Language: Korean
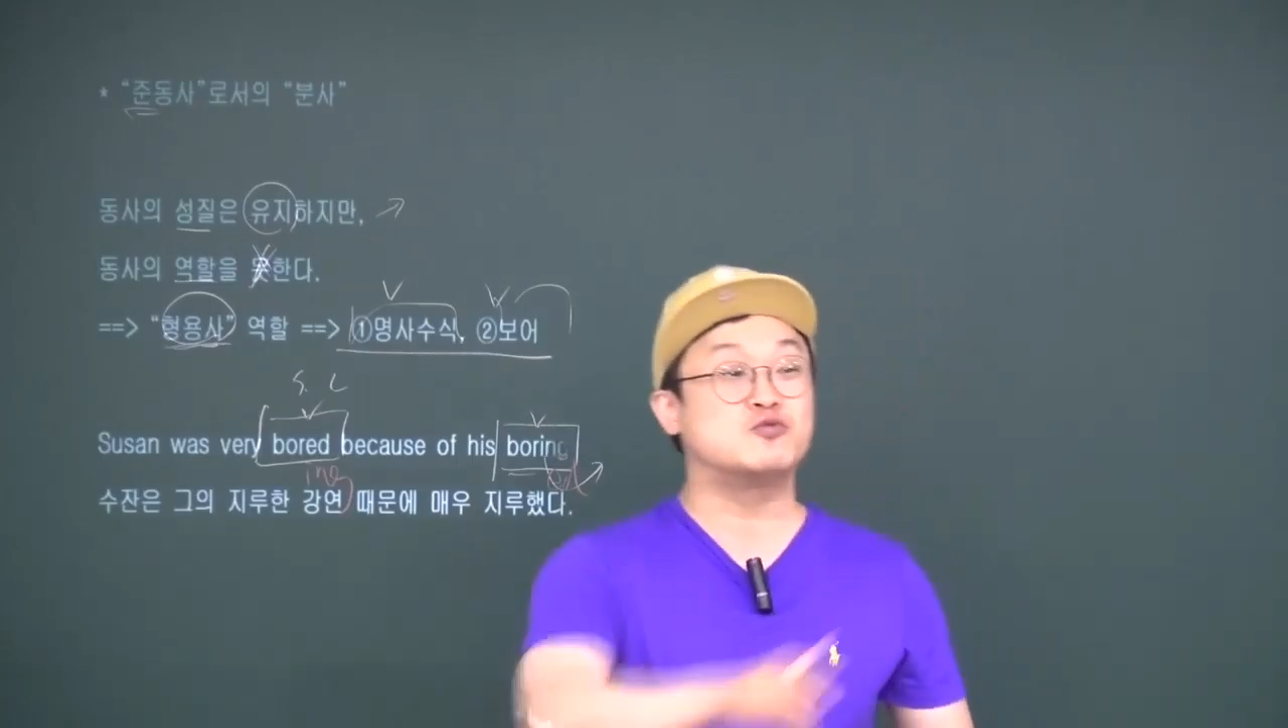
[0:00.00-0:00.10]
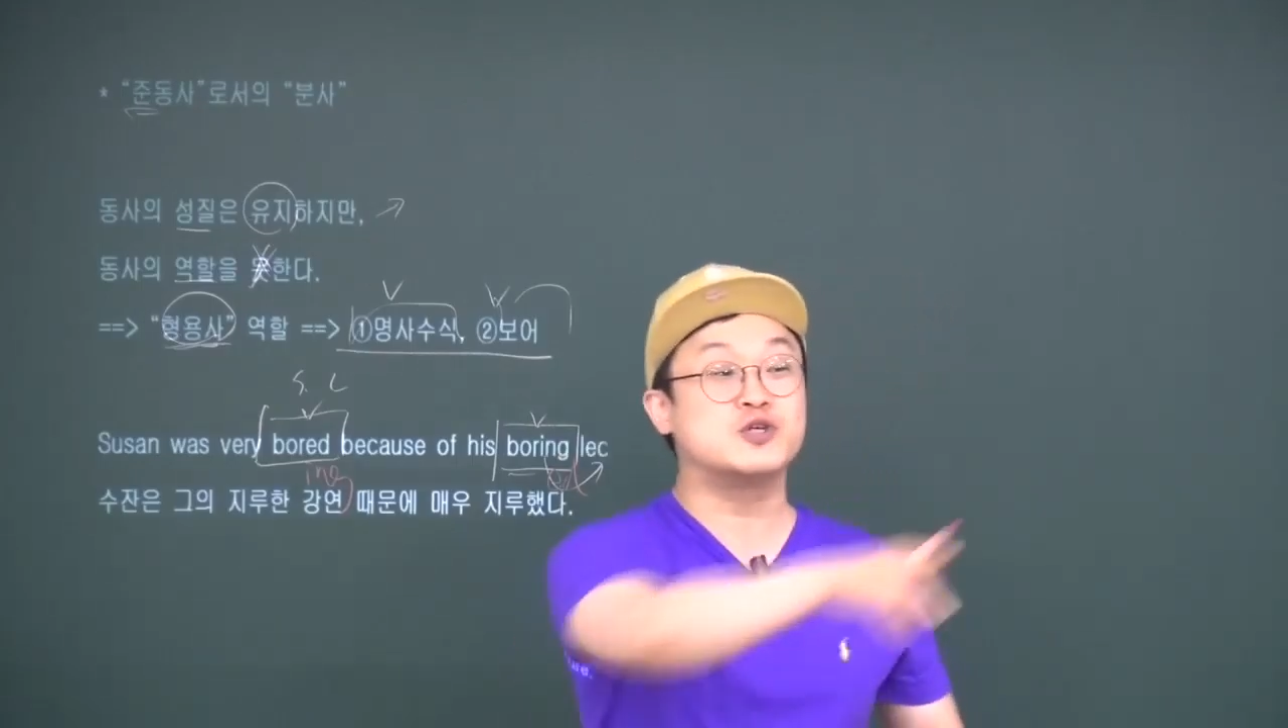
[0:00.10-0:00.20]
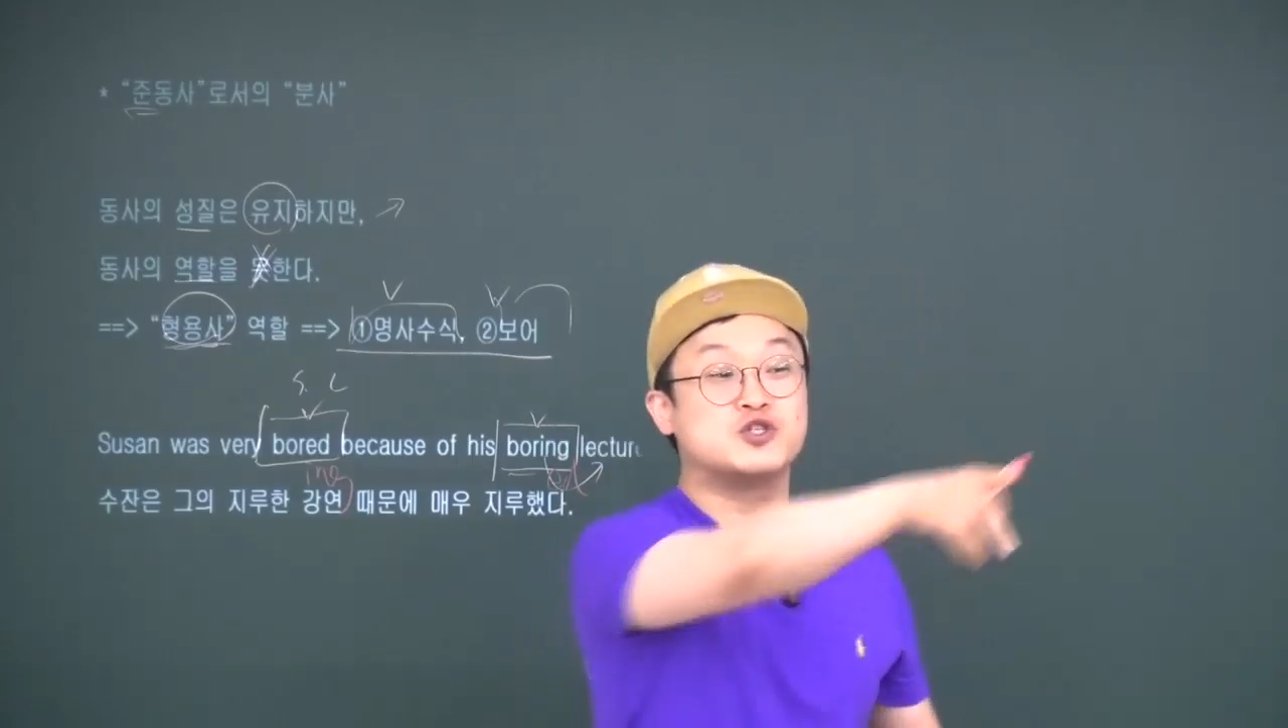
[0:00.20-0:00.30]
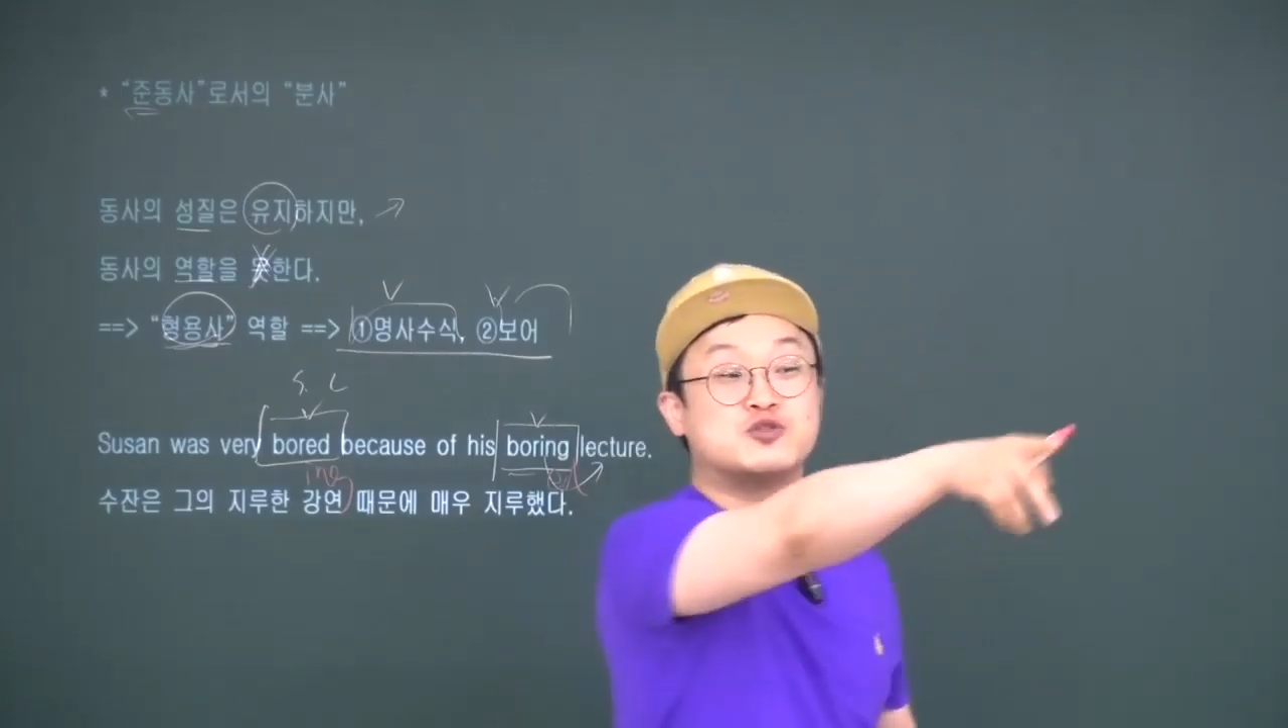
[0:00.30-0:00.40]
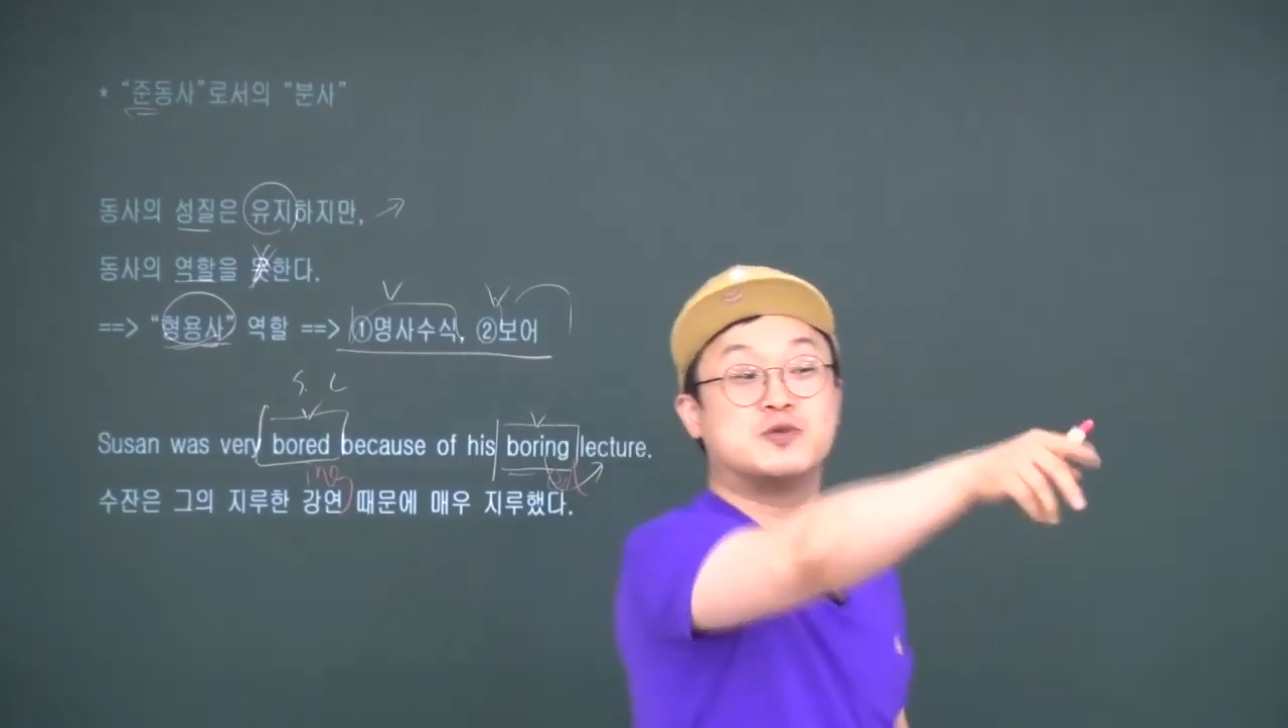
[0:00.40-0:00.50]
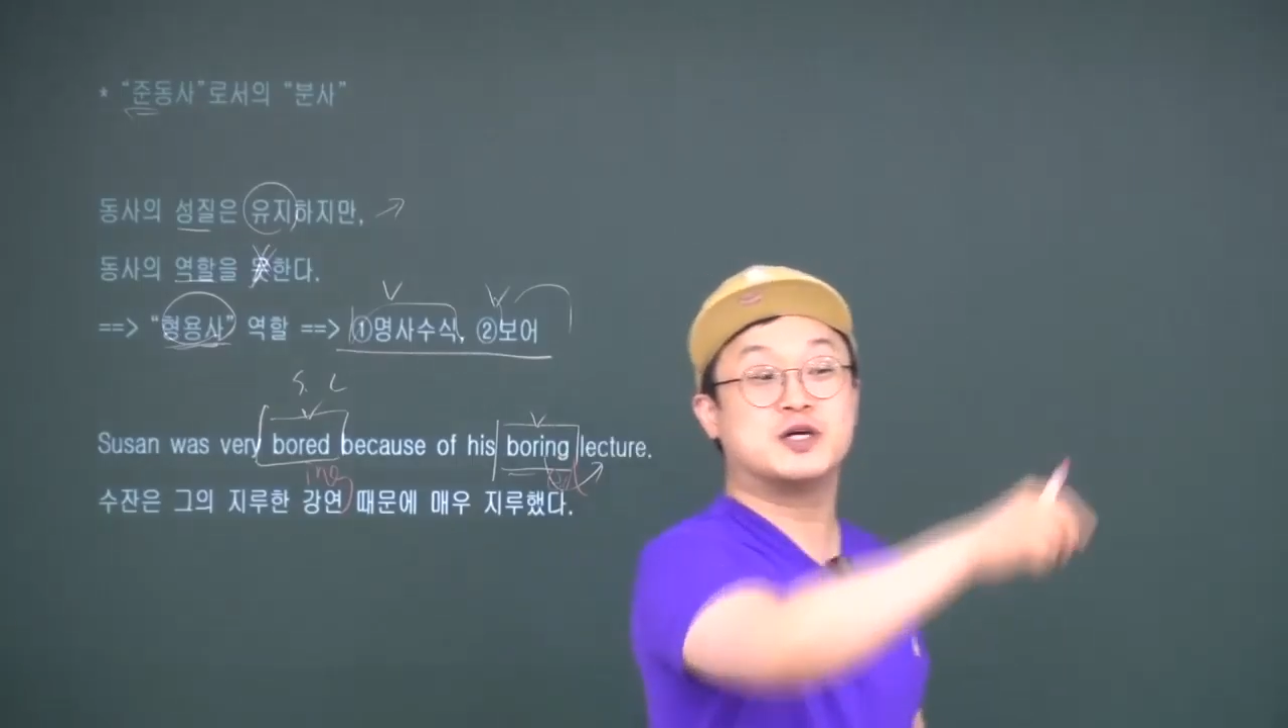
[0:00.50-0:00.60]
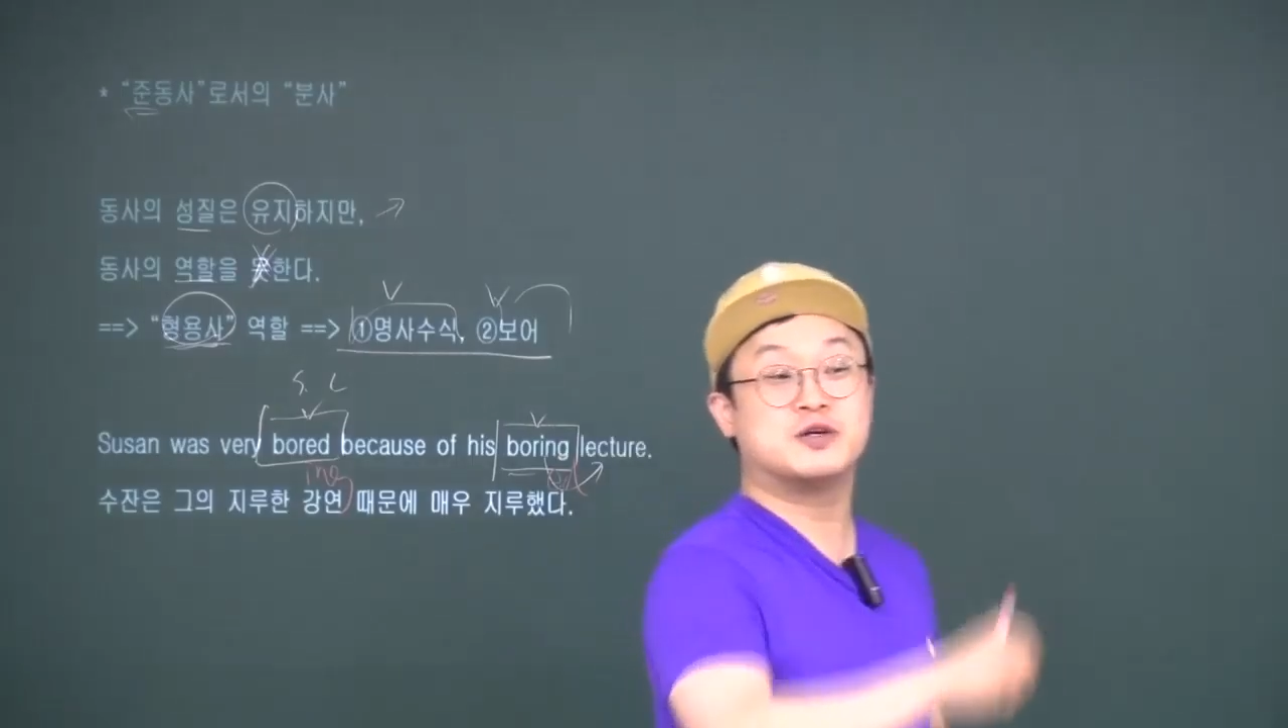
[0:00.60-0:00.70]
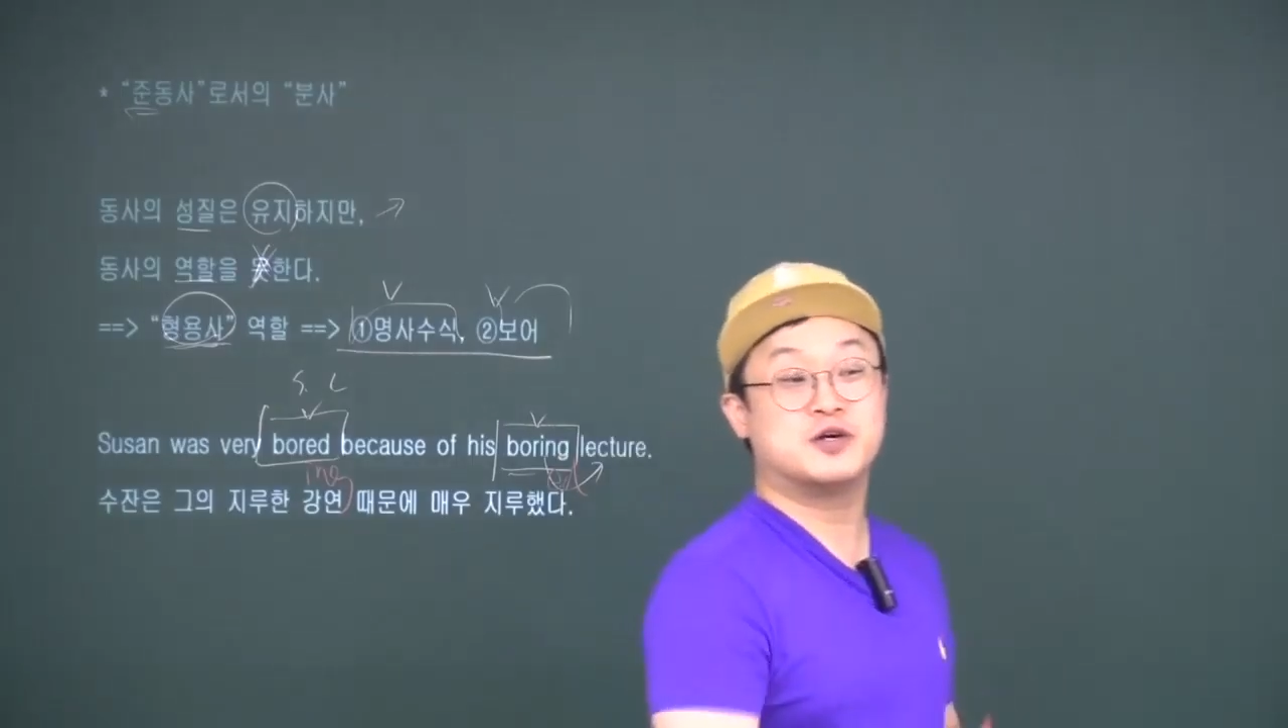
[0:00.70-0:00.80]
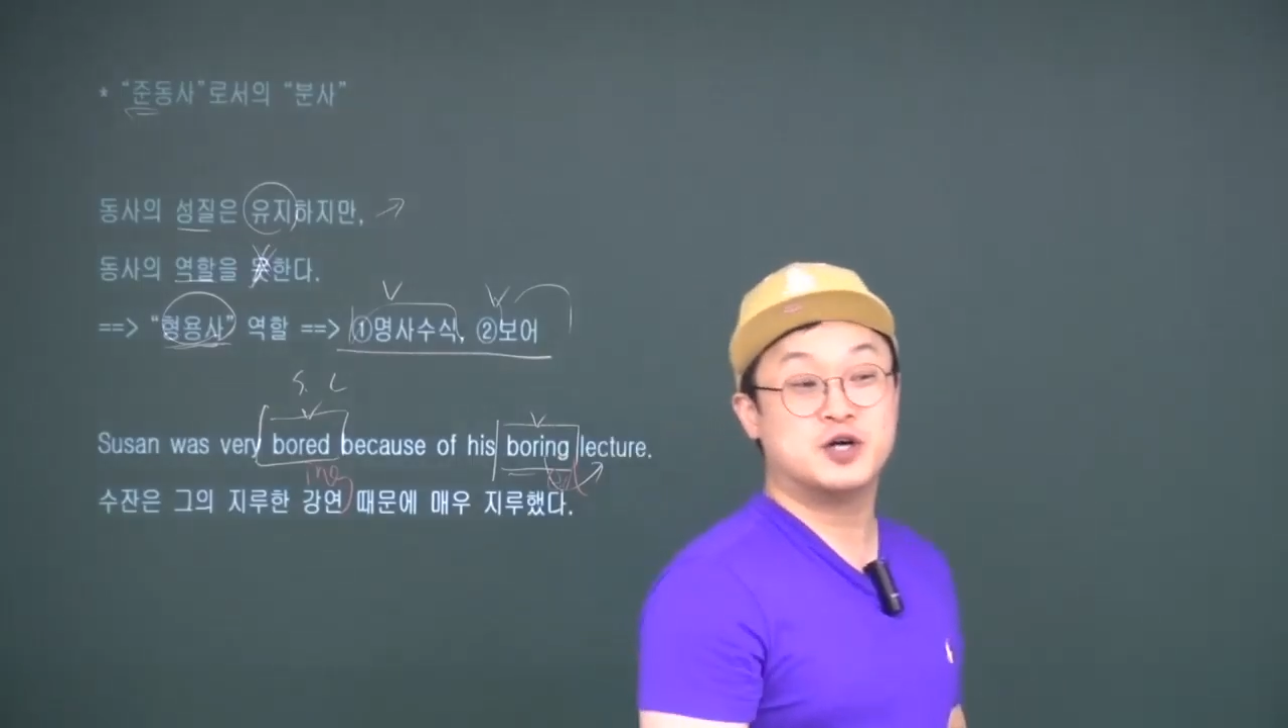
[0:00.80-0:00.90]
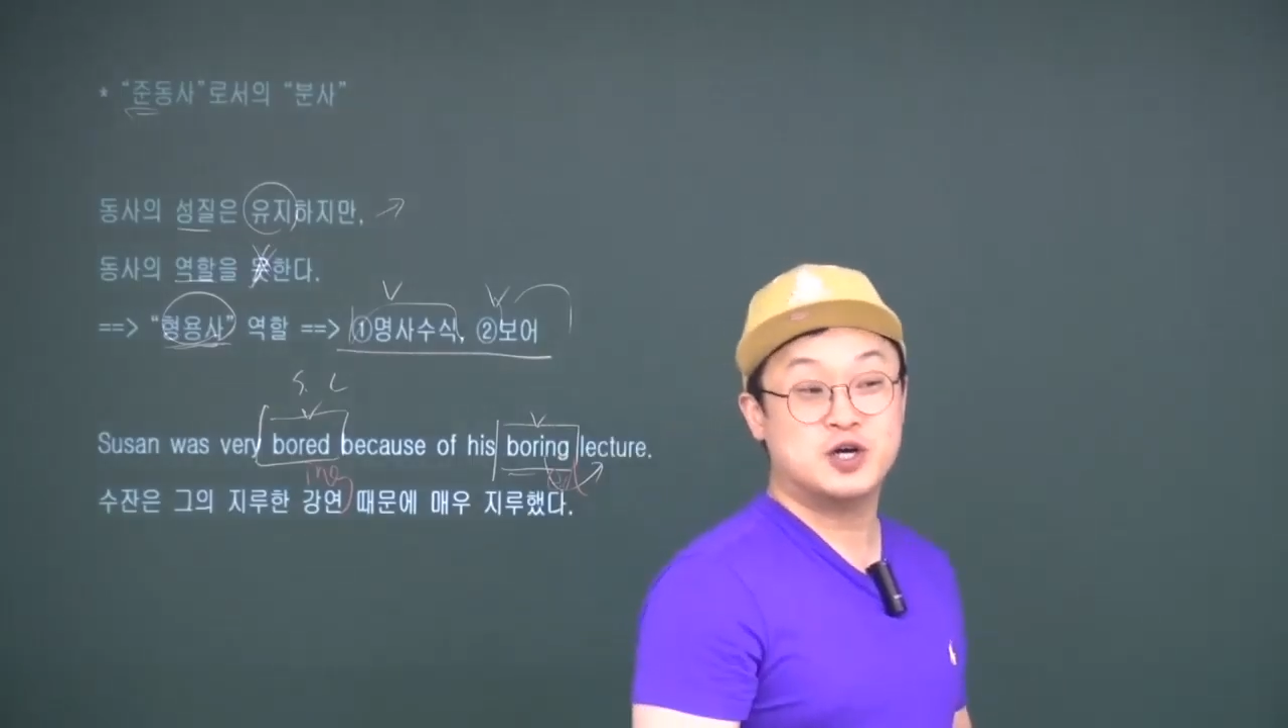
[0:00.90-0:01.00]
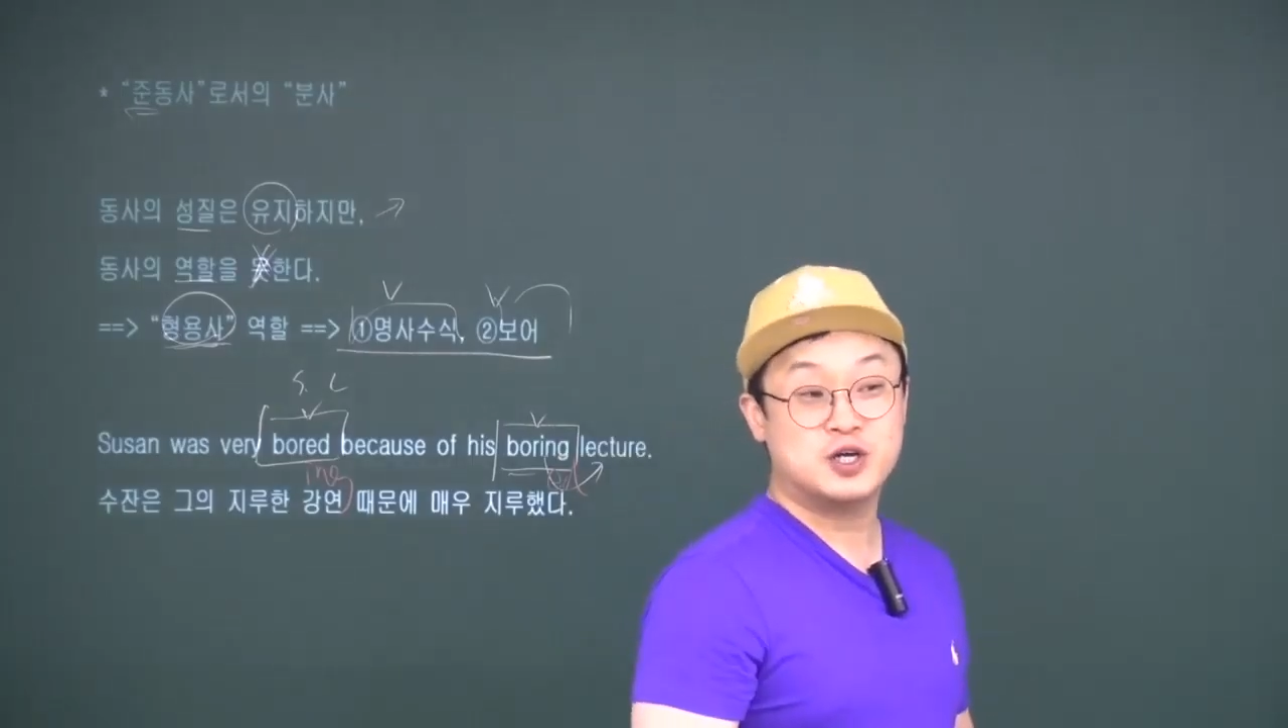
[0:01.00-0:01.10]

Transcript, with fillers: 구분 기준은 뭐야 너?